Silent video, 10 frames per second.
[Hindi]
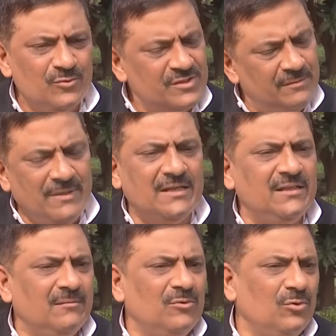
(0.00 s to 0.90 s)
उसके बाद
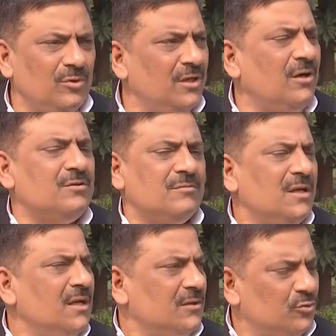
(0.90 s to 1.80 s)
ही हम लोगों ने और
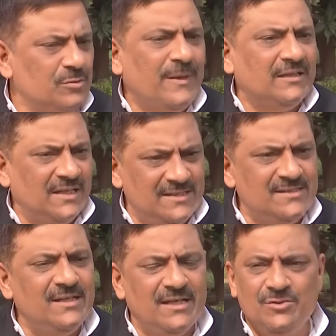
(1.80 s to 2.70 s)
कुछ बात
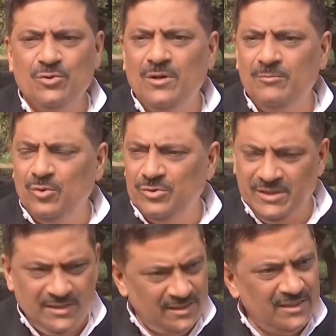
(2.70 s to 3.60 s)
ऐसी है जो हम लोग
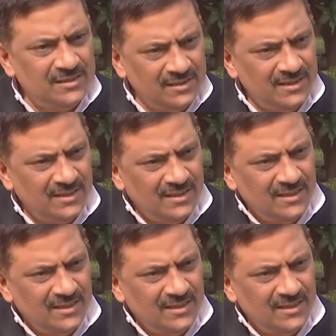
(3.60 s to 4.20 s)
देख रहे थे